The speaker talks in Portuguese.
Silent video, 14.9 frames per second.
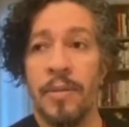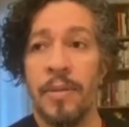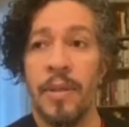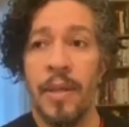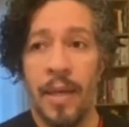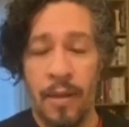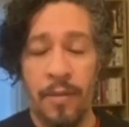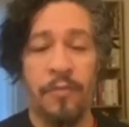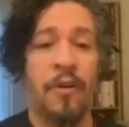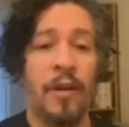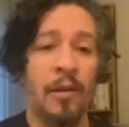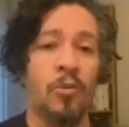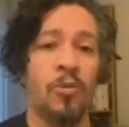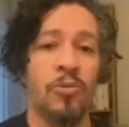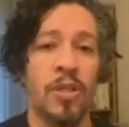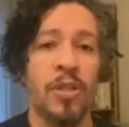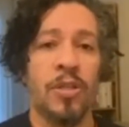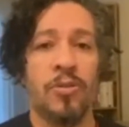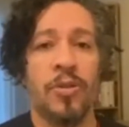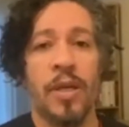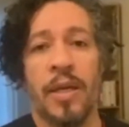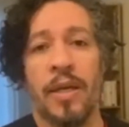ele falou
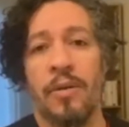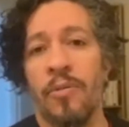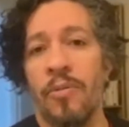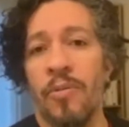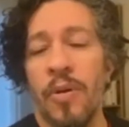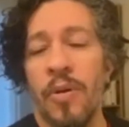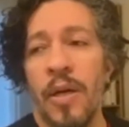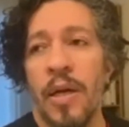disso, né, que o,